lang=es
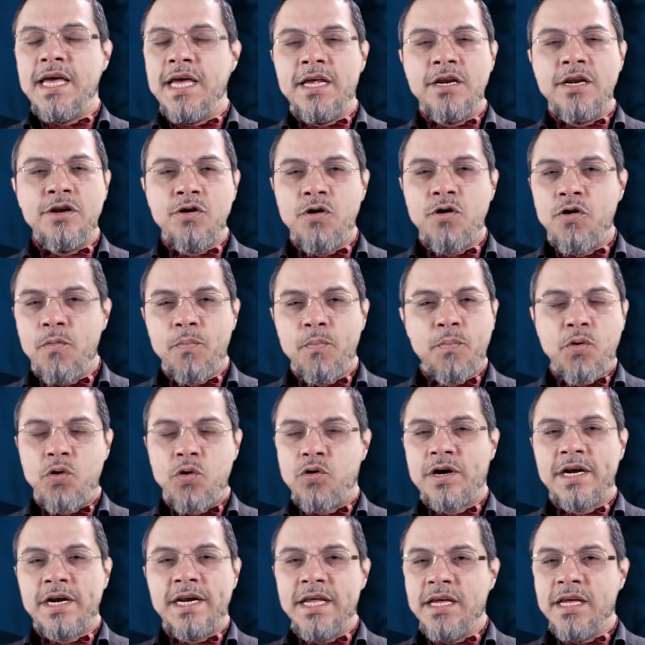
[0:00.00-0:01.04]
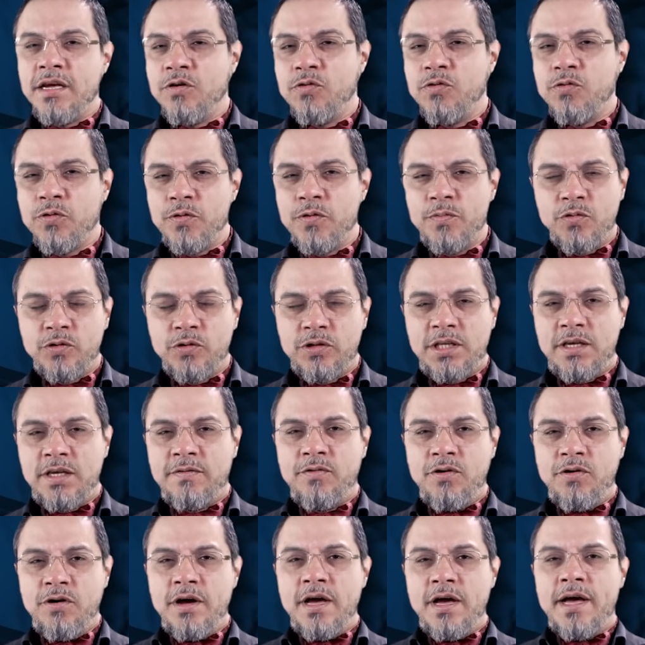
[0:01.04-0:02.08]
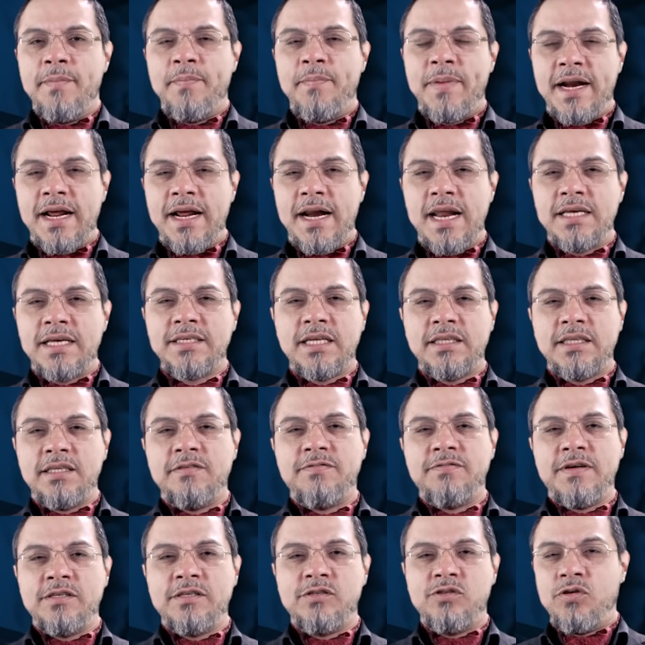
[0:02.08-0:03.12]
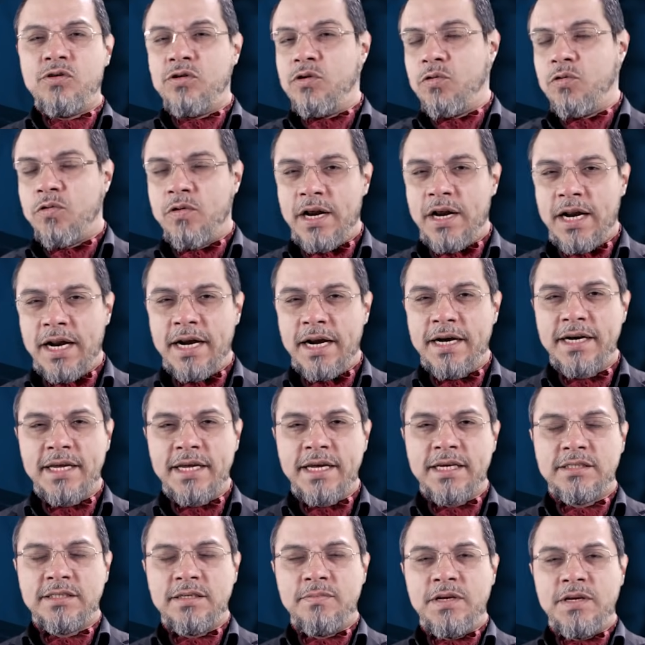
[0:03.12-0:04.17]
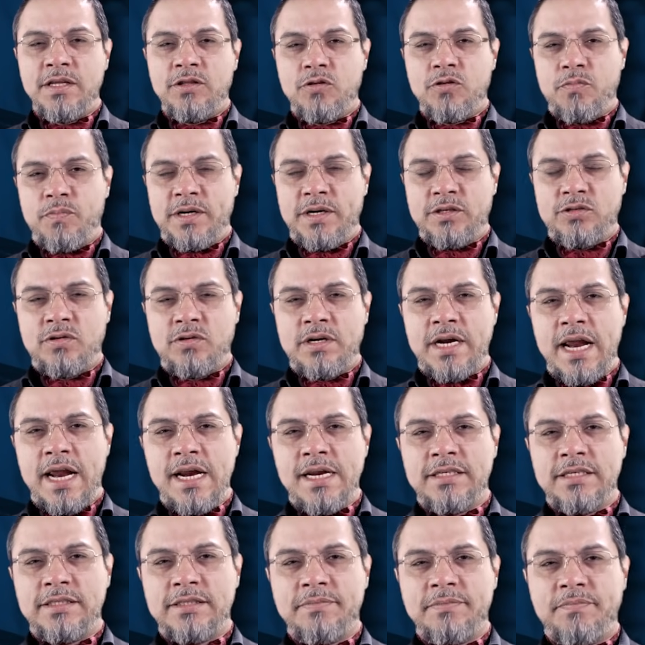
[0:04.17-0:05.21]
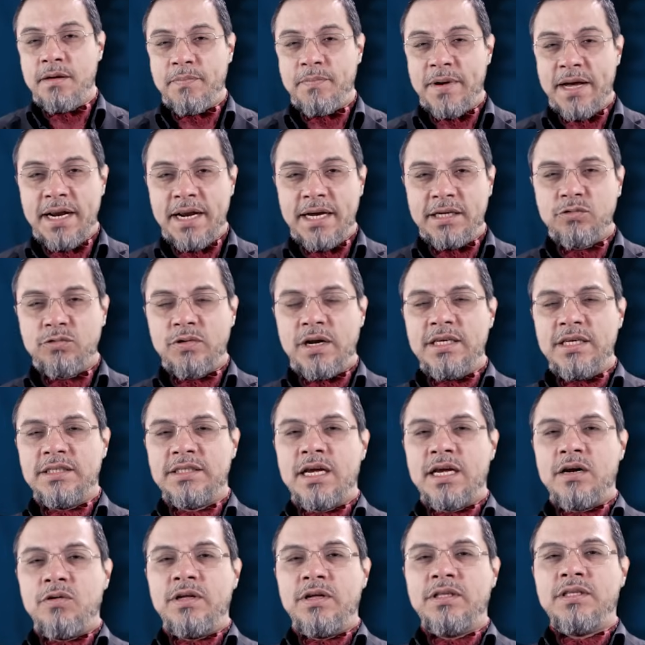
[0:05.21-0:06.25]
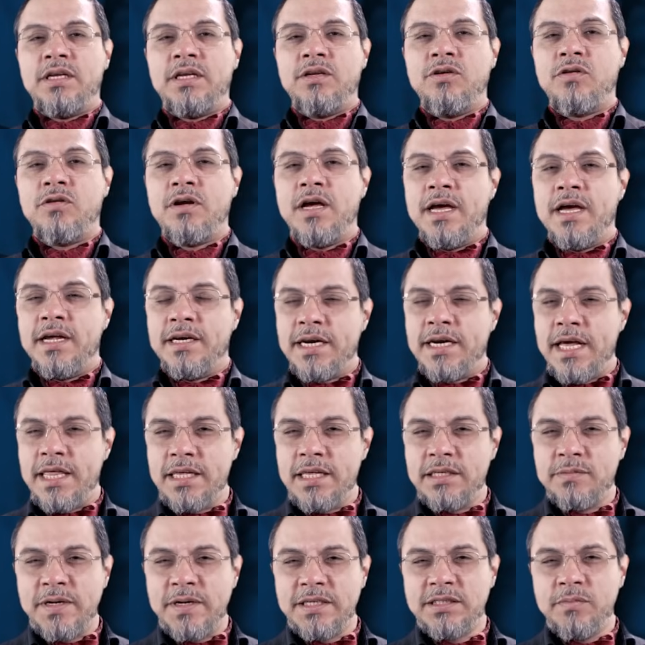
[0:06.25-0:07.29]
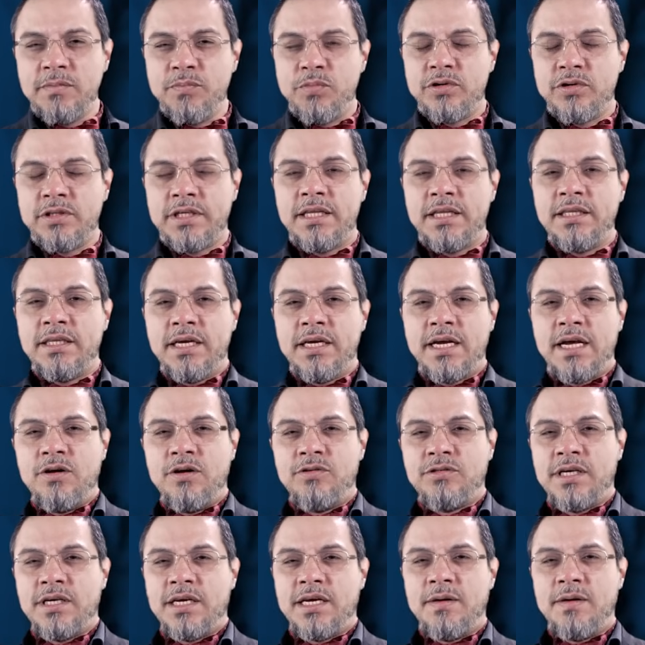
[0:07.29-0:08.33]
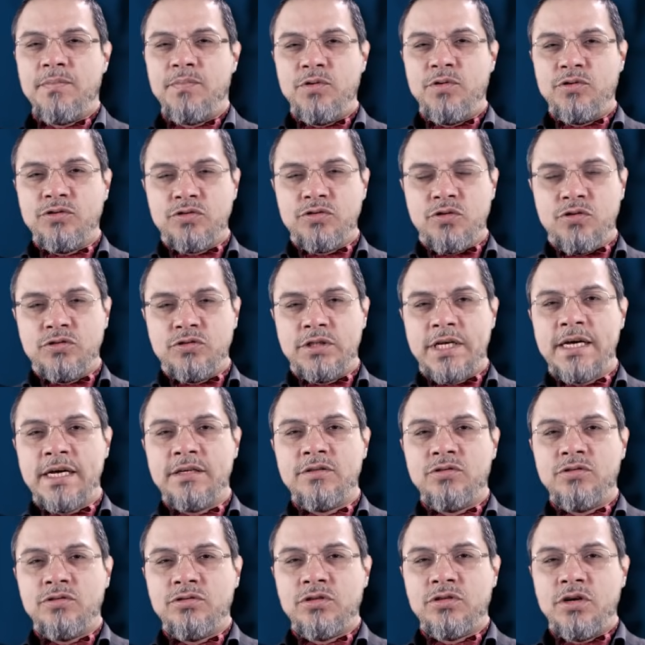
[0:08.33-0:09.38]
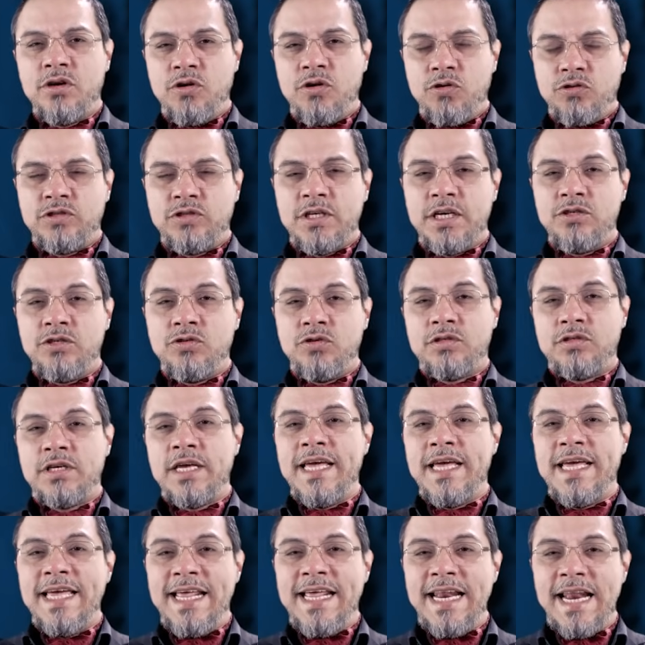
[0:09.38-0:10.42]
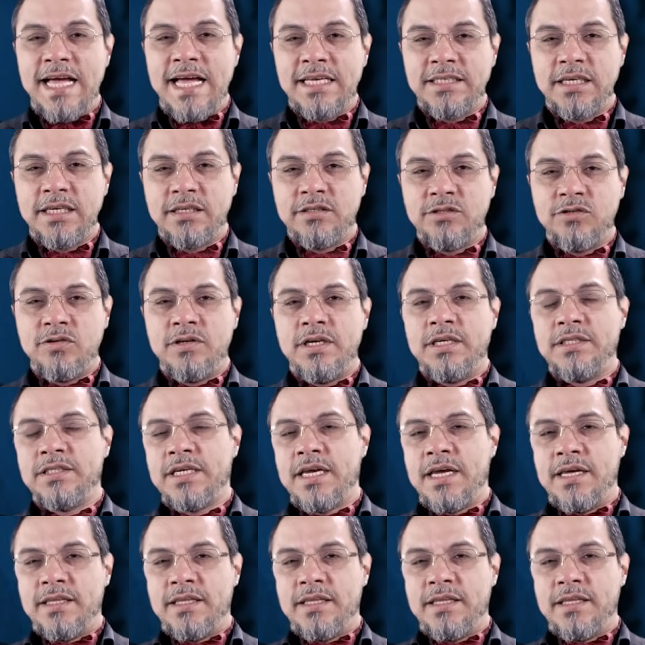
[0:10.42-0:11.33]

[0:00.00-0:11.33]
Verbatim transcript: y no por ningún motivo para la satisfacción o el enriquecimiento personales. Para actualizar lo anterior, nada es más importante que los ejemplos, los actos, los hechos y las acciones